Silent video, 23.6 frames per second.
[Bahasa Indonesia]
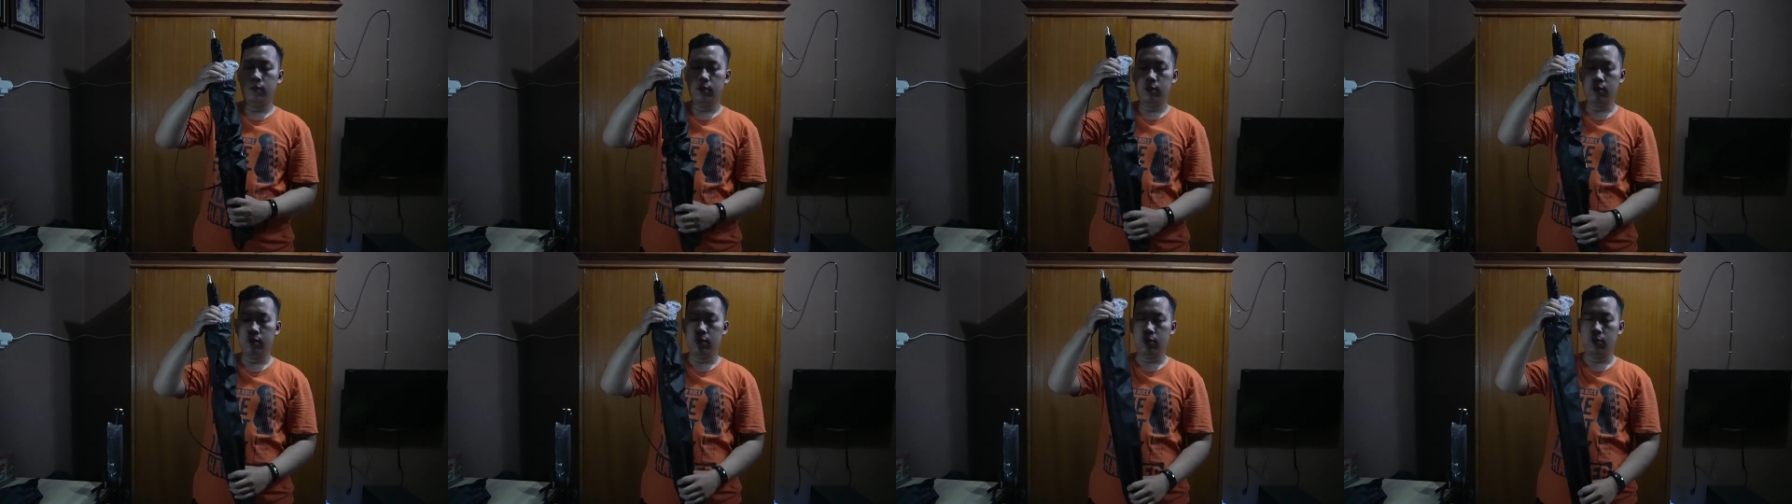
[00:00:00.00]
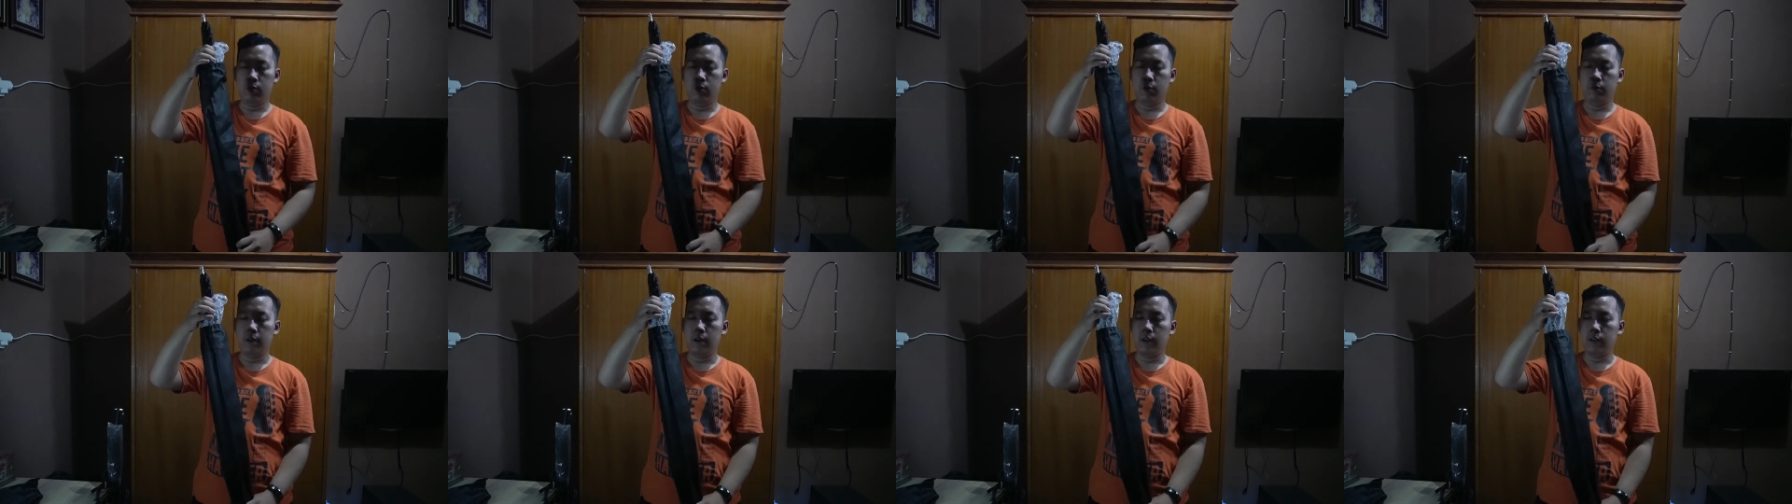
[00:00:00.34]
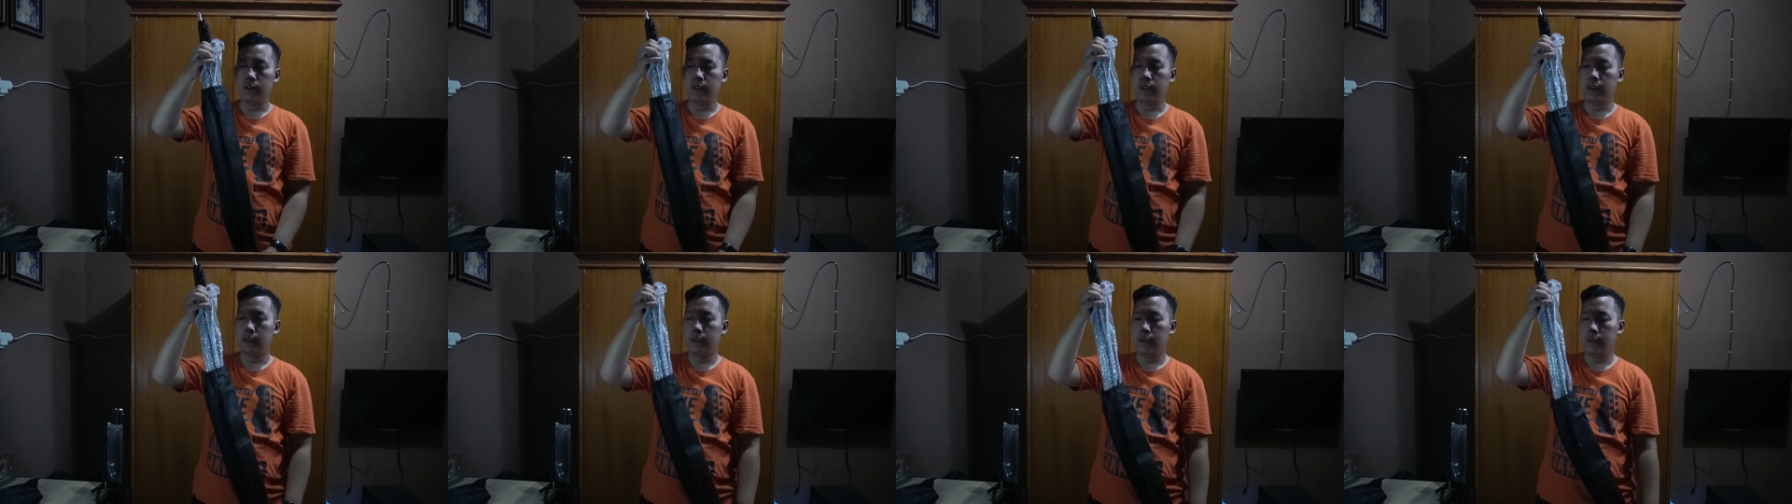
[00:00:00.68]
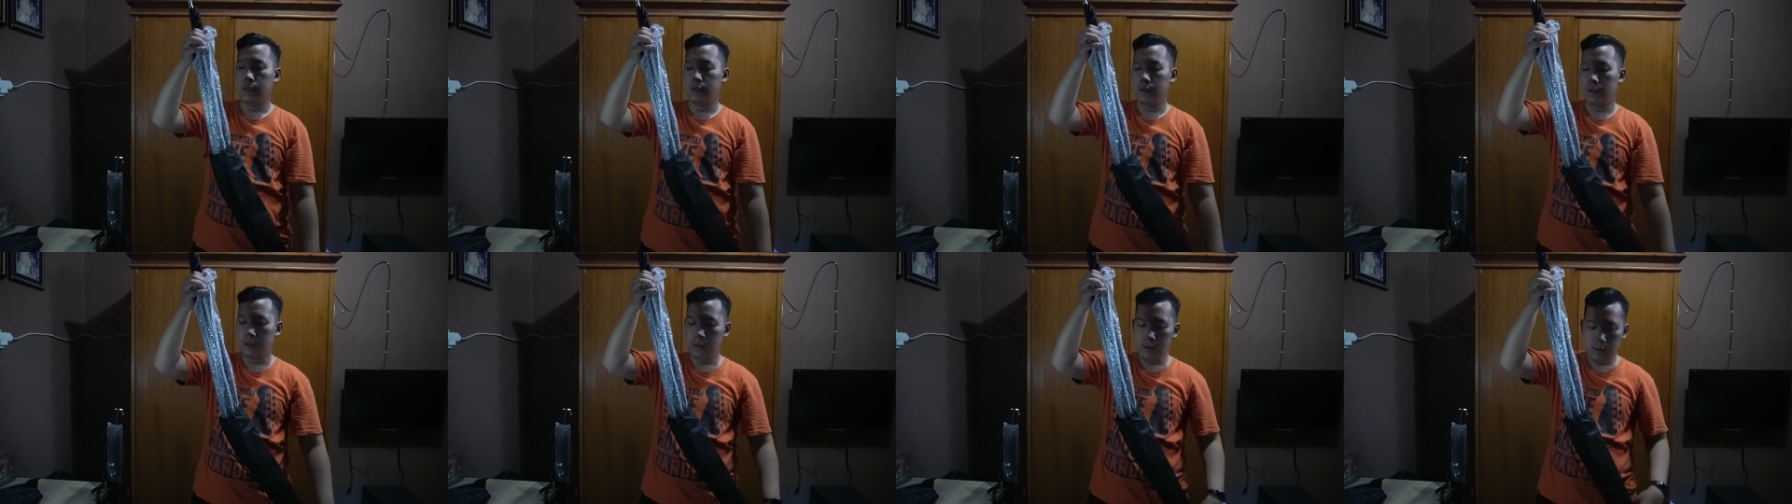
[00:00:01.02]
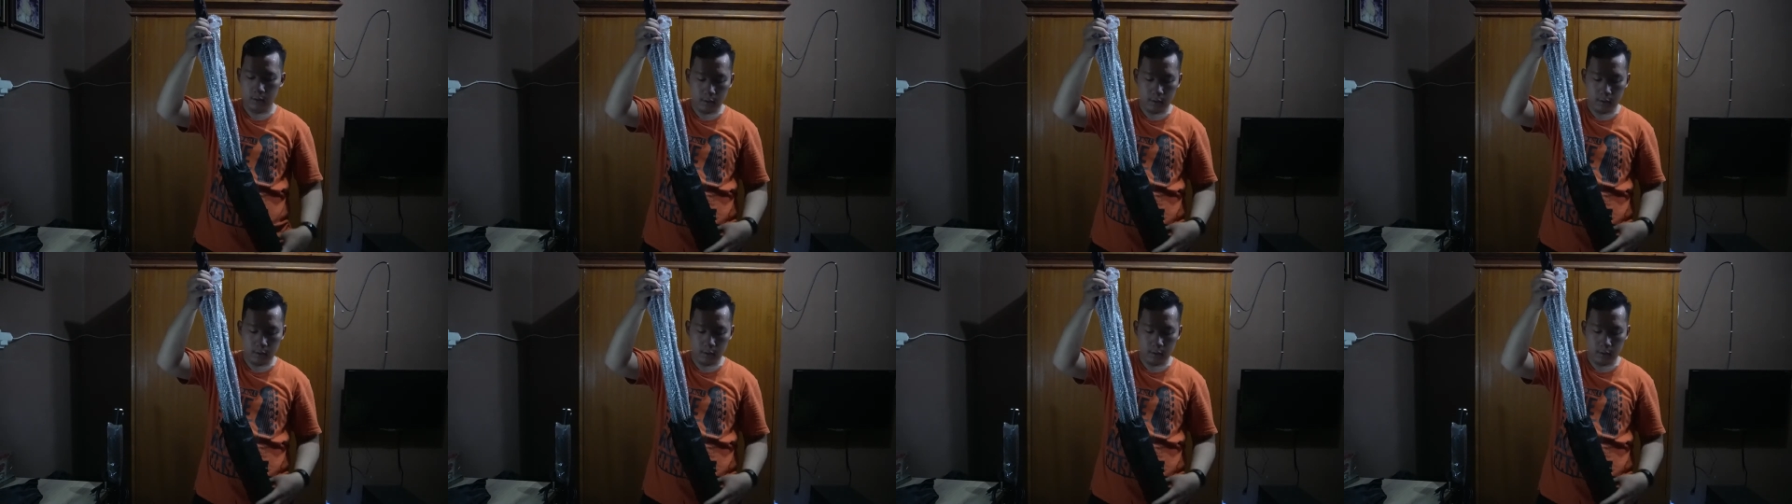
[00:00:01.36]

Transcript: dan gua praktekin ya